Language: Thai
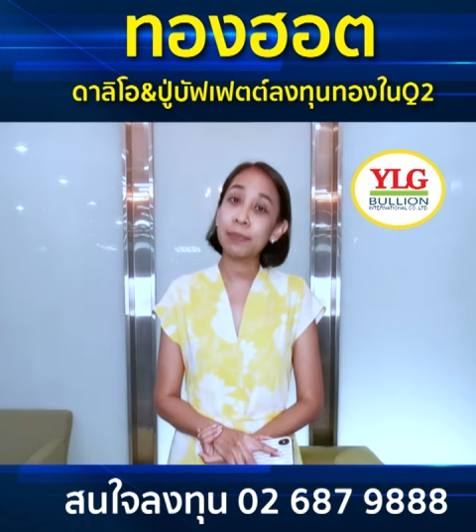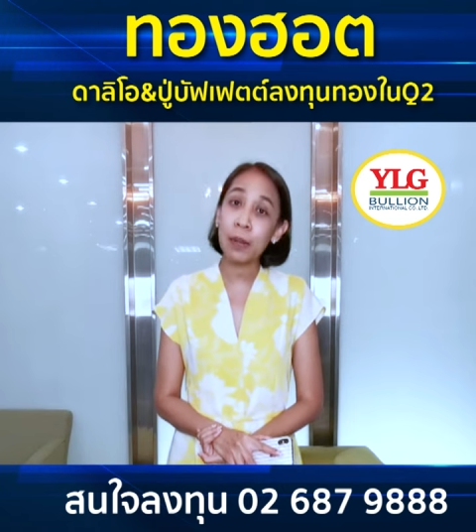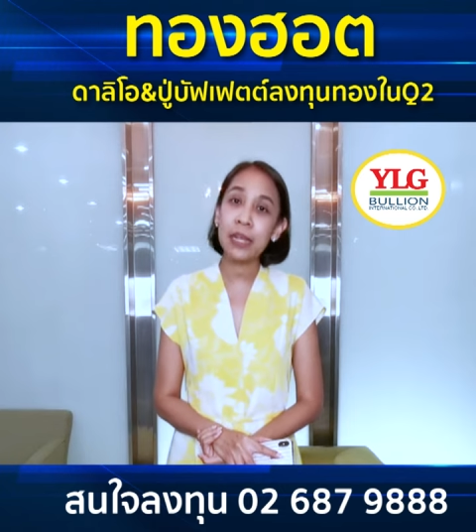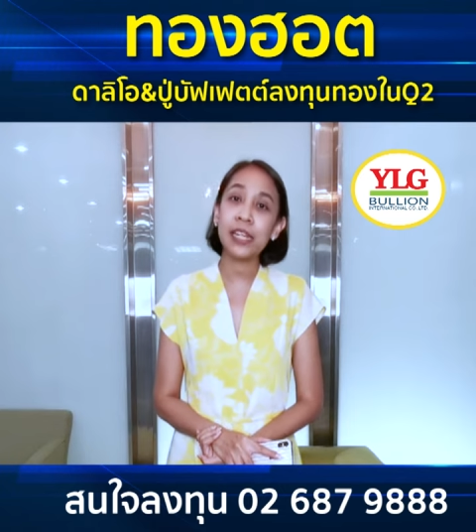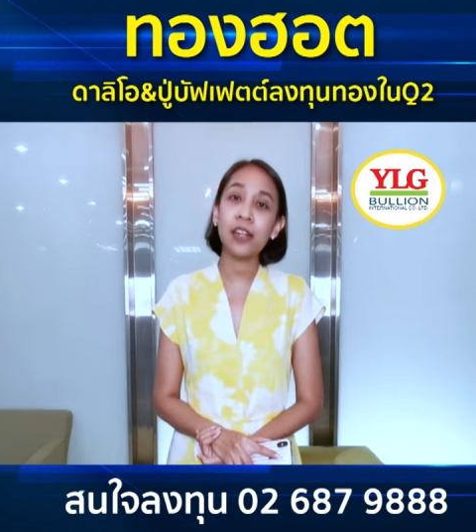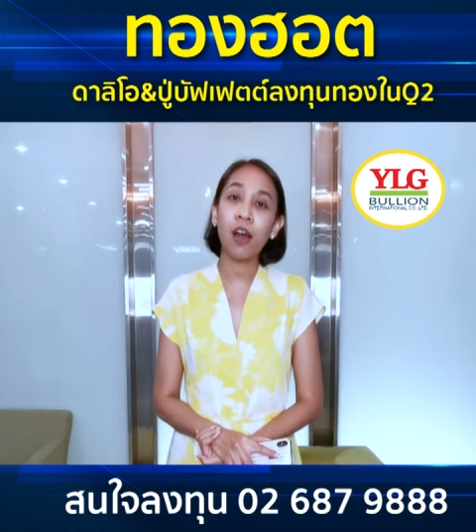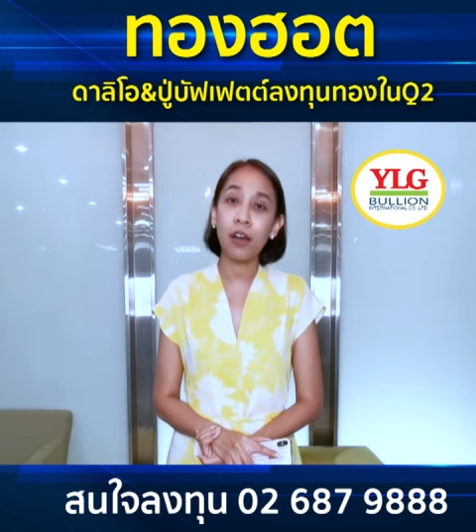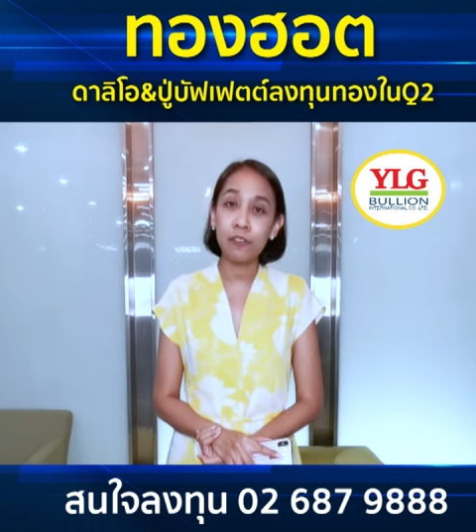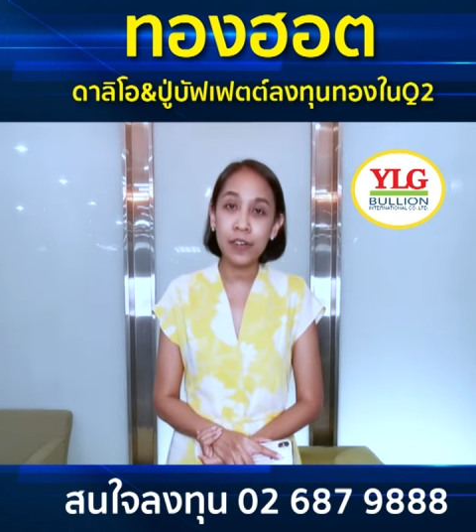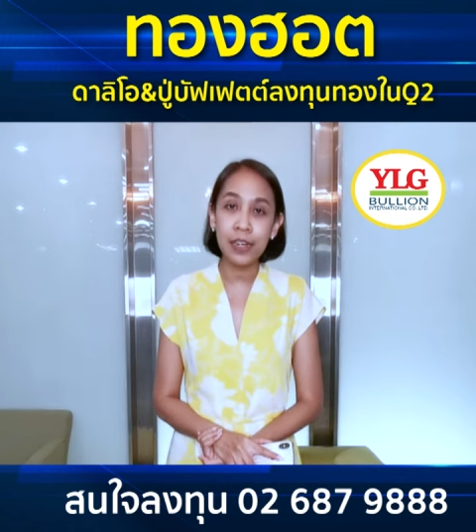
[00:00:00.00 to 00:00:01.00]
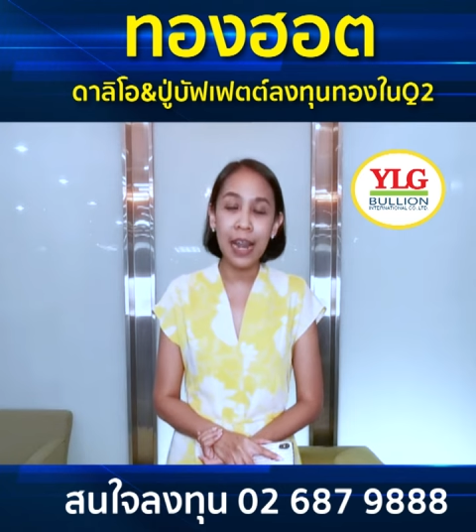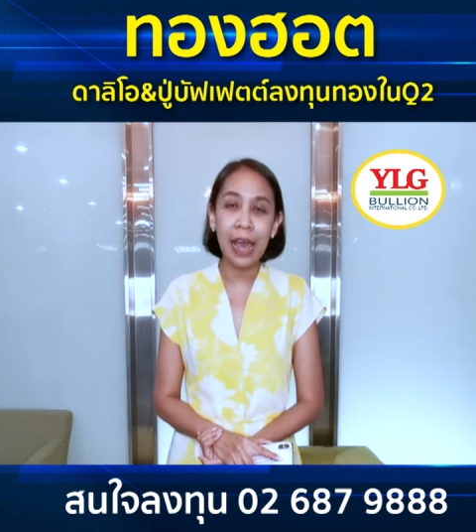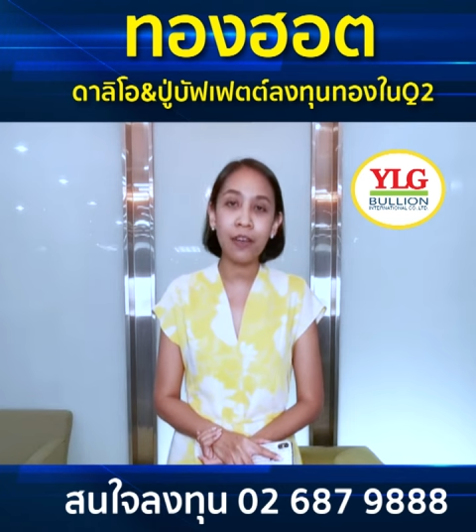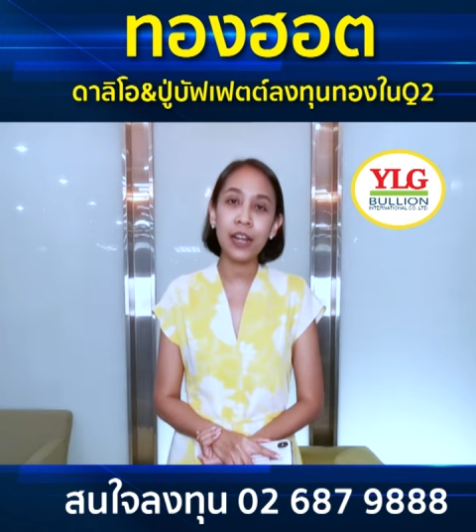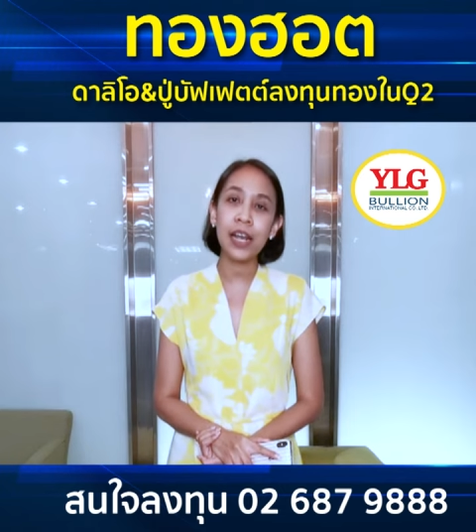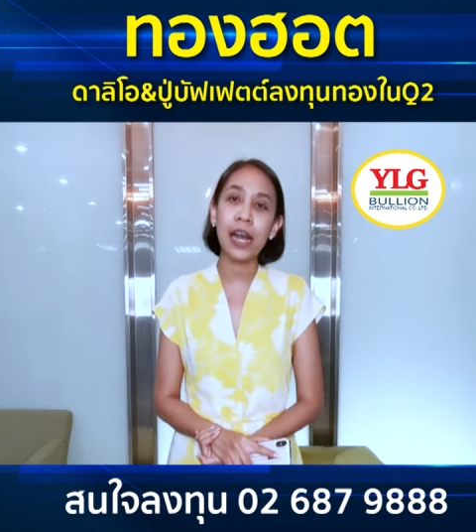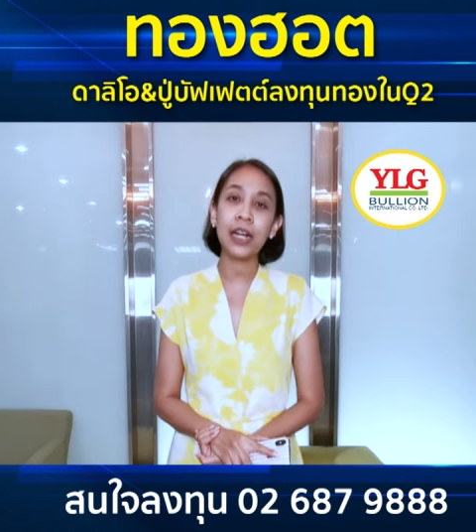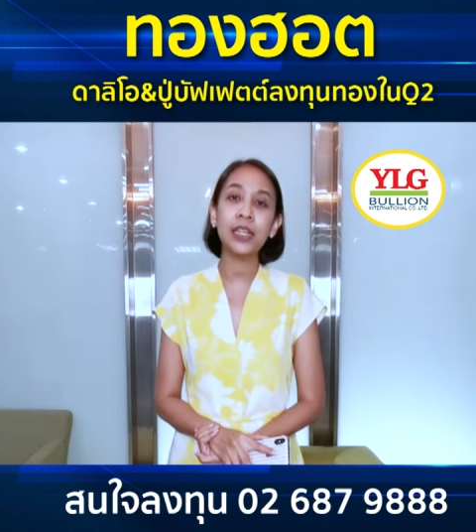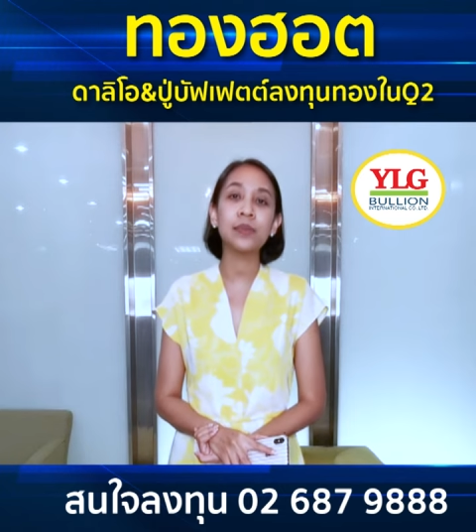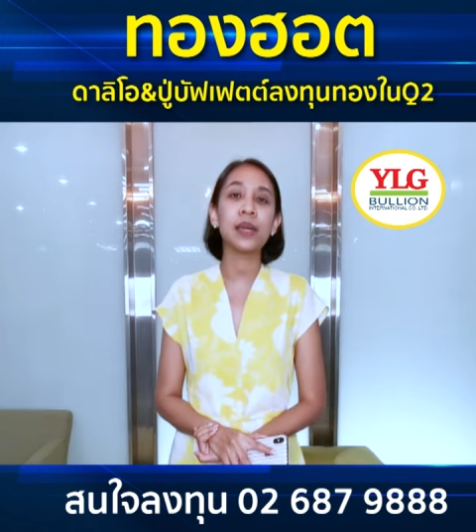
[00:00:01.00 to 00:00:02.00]
สบายนี้ทองฟื้นแล้วนะคะ
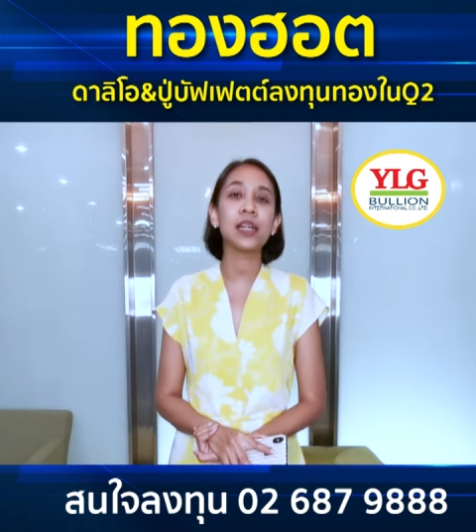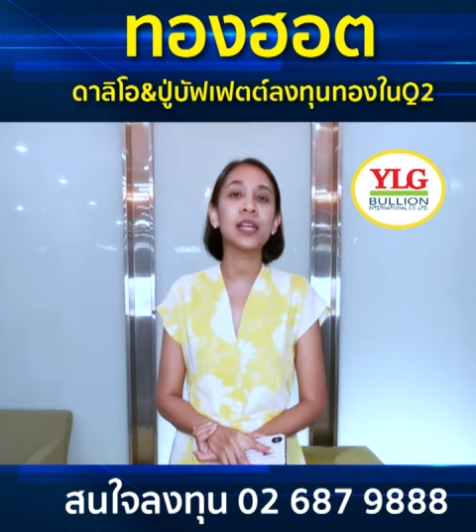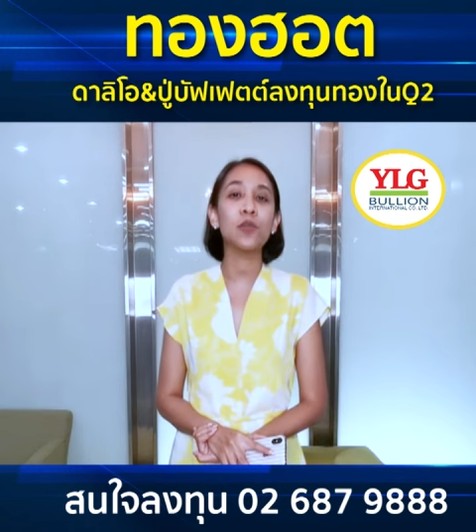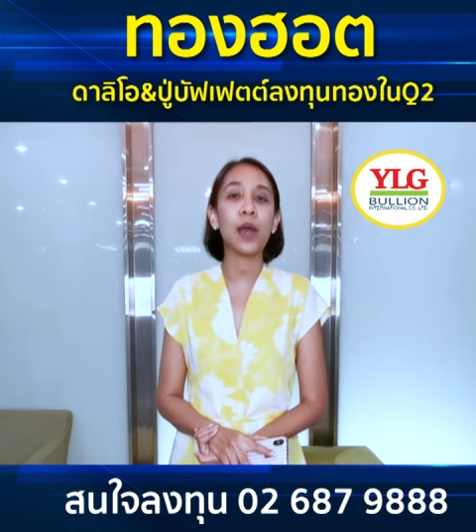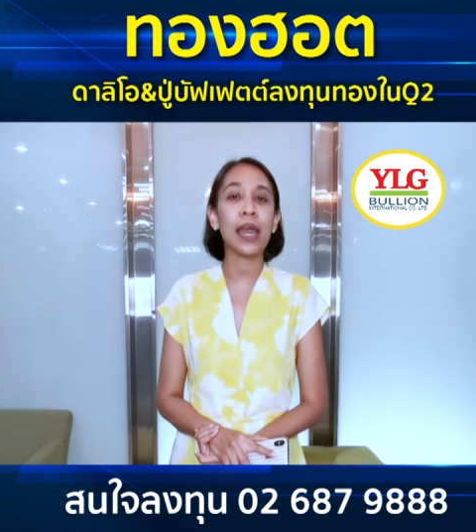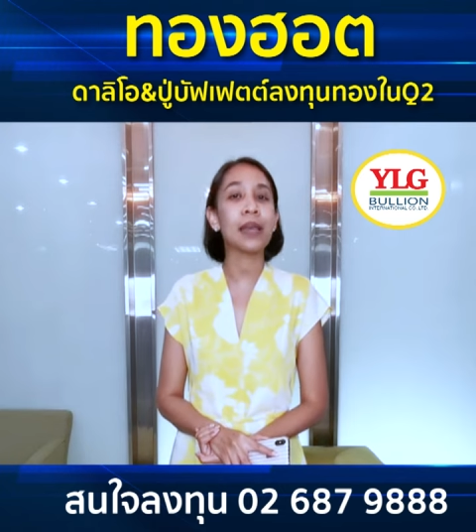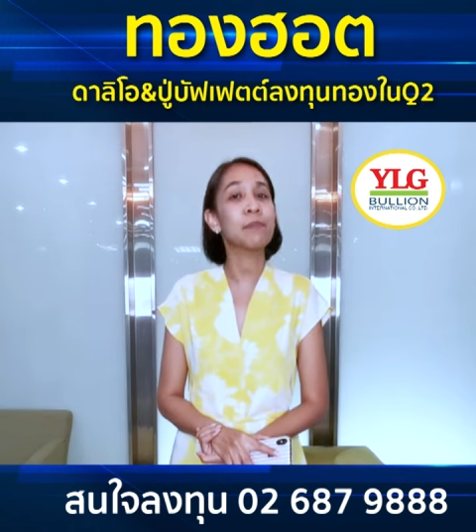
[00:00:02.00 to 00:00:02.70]
ขึ้นมาเคลื่อนไหว